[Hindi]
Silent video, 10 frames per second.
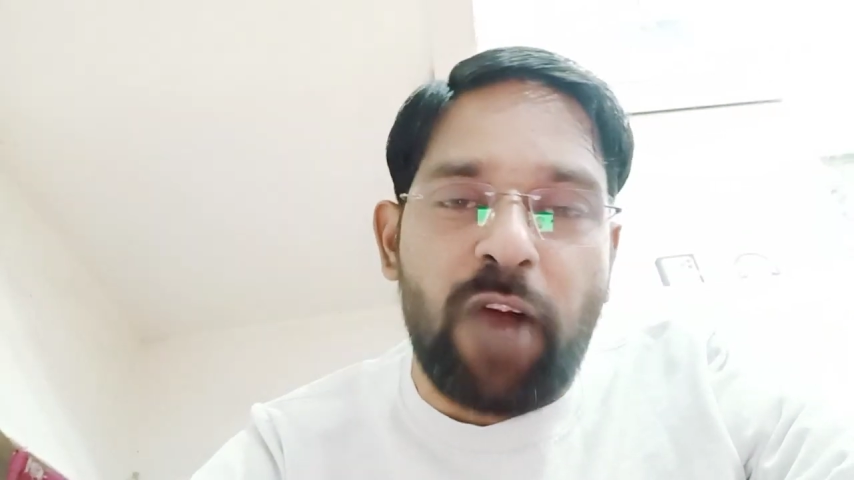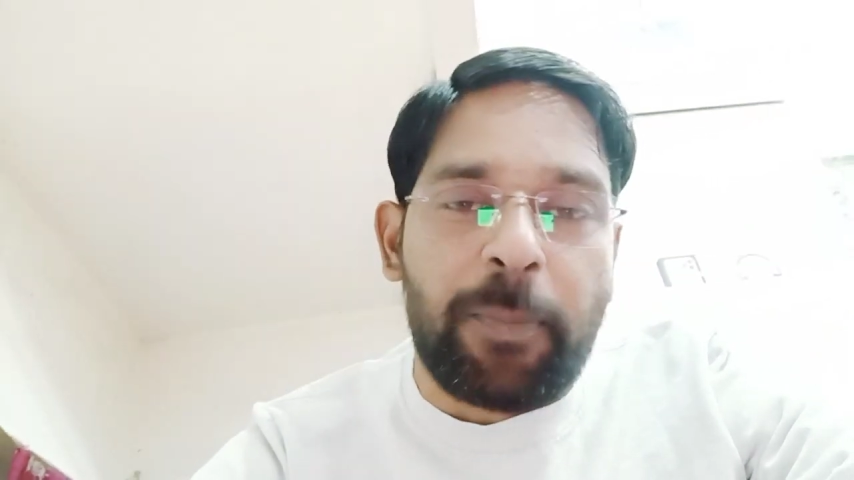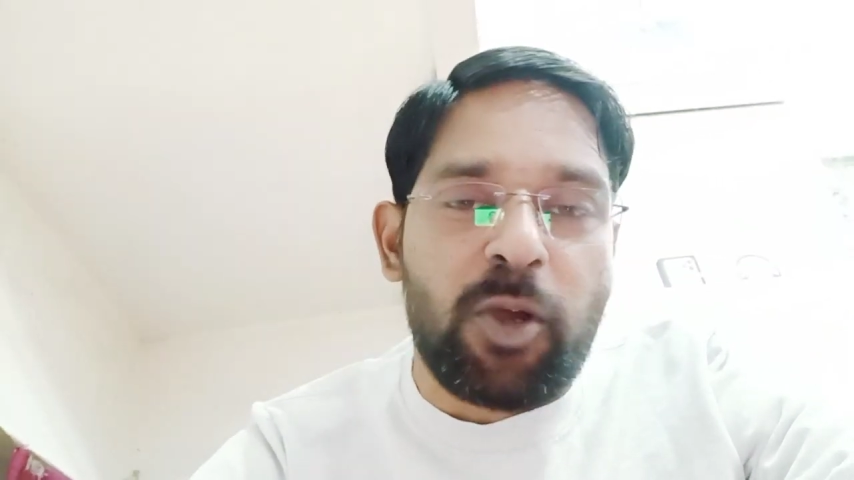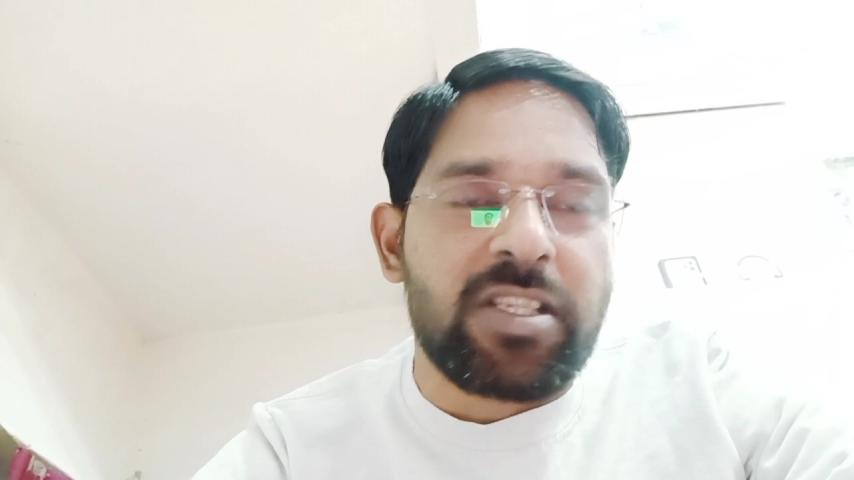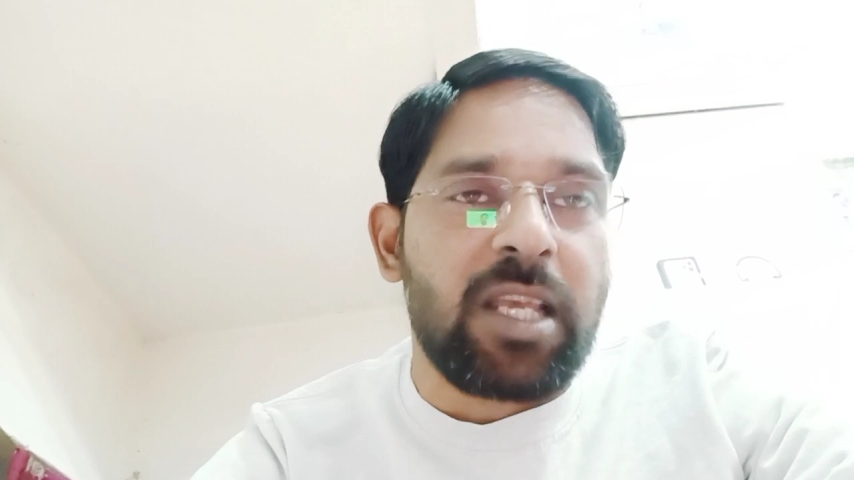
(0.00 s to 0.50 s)

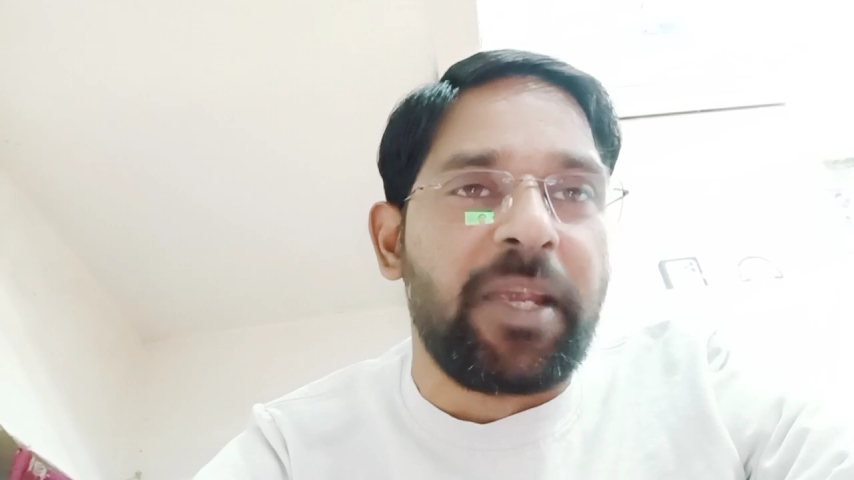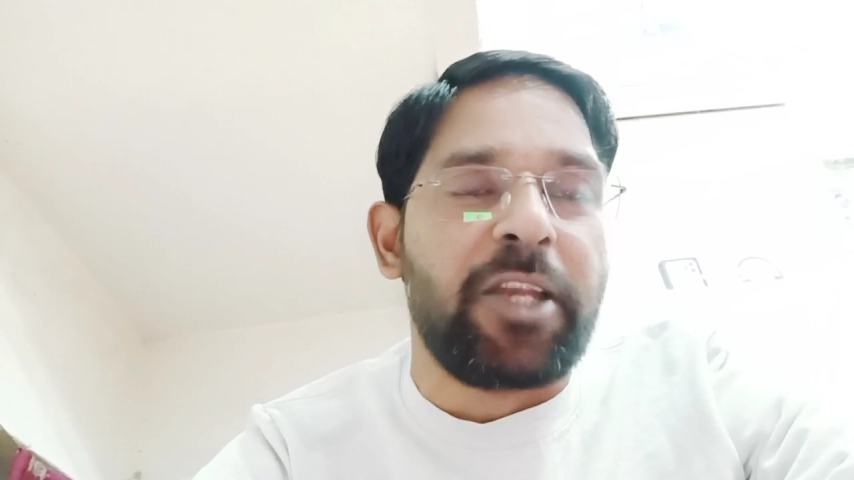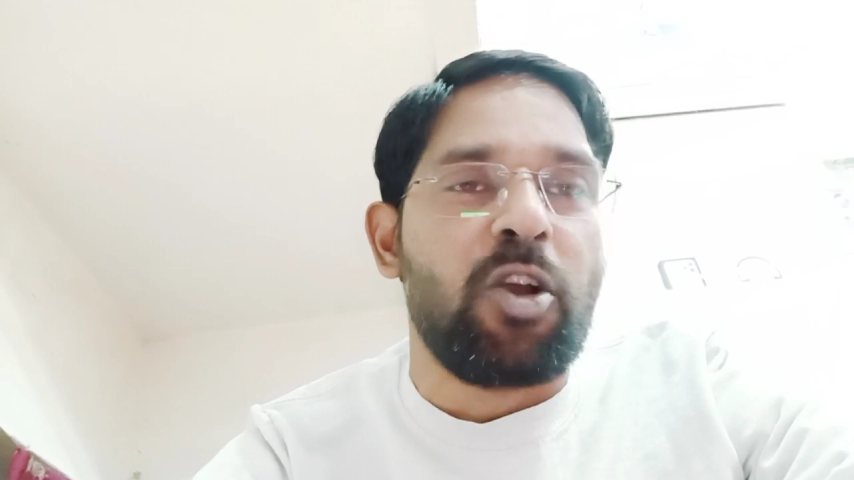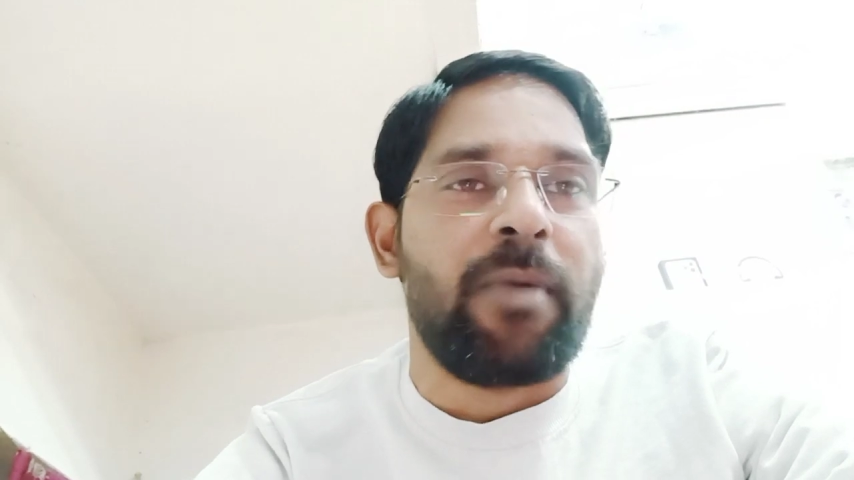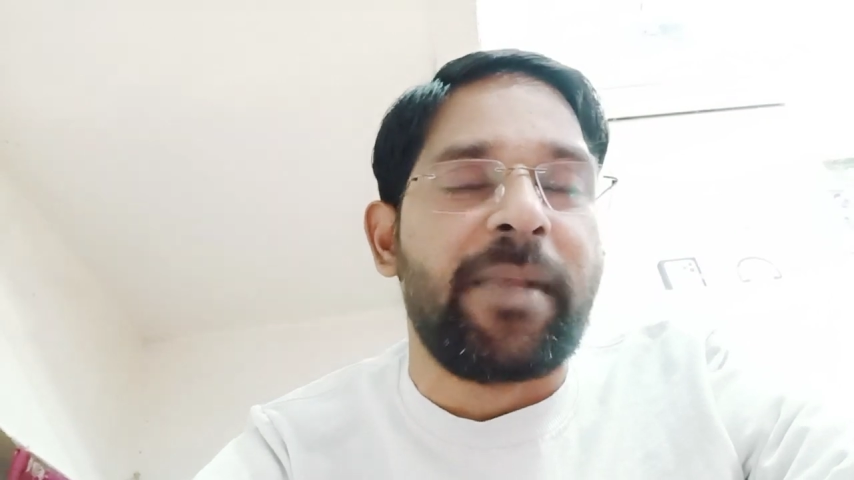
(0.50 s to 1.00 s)
आपको इसी
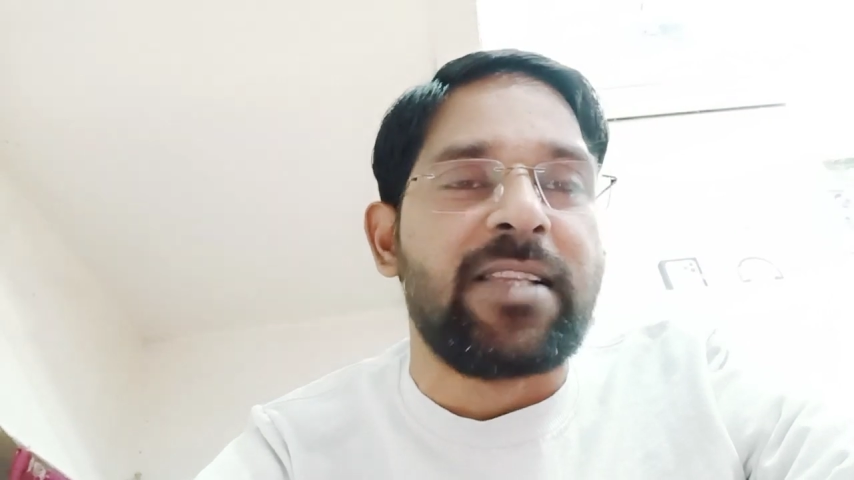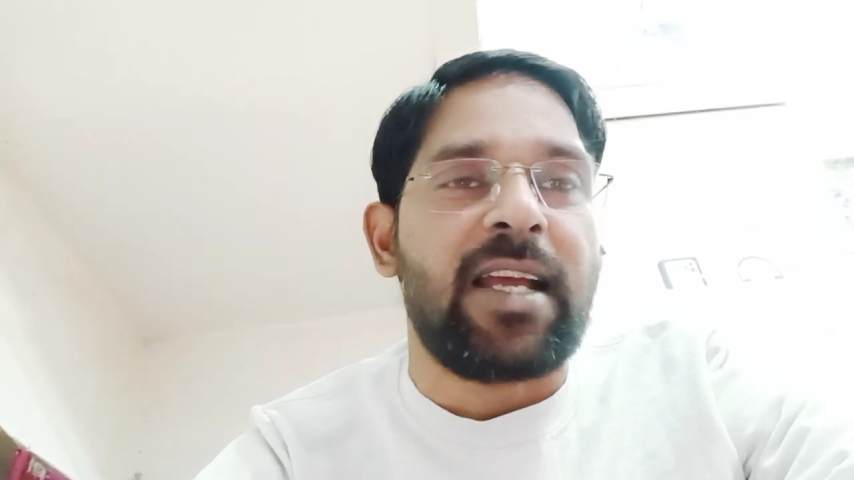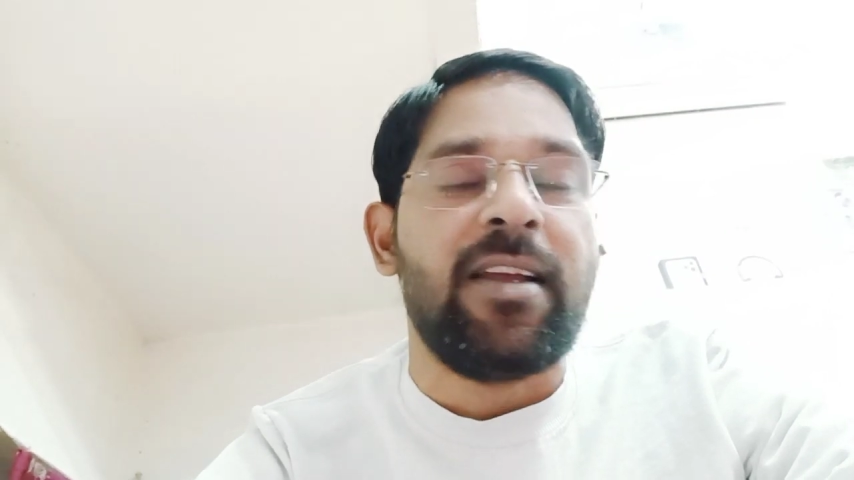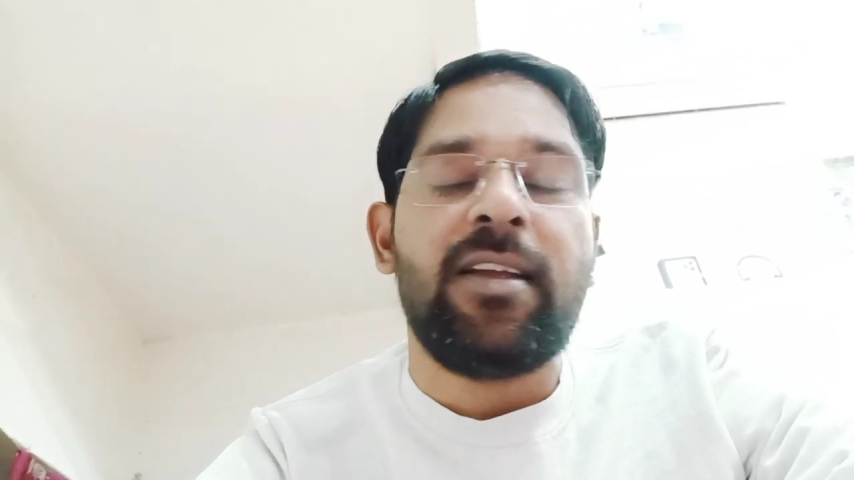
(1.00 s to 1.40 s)
वीडियो में मिल जाए